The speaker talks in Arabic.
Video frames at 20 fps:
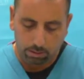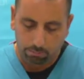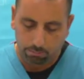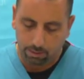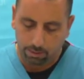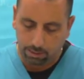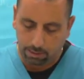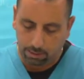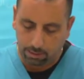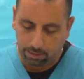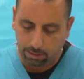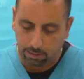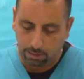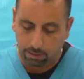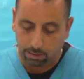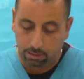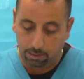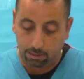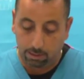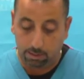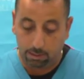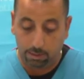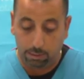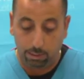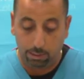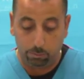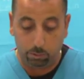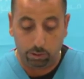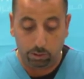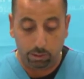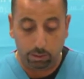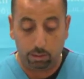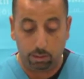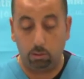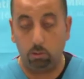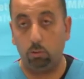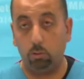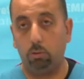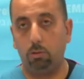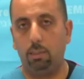فلا آه، يمكن
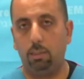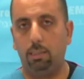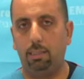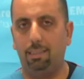انه